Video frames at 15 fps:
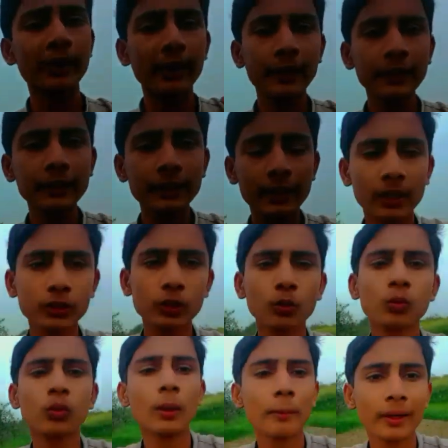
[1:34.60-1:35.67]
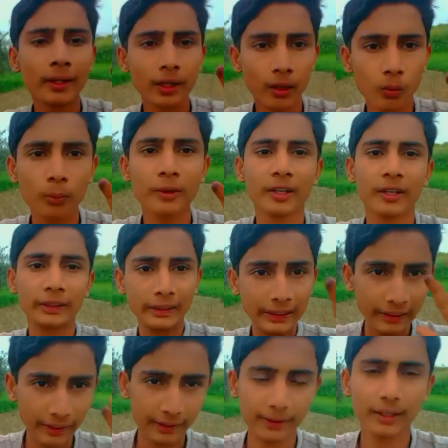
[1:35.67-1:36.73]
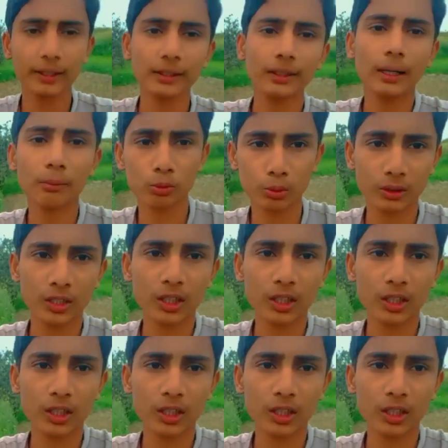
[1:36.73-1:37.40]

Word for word: हरियाली दिखाता हूँ हमारे गांव में की हरियाली आपको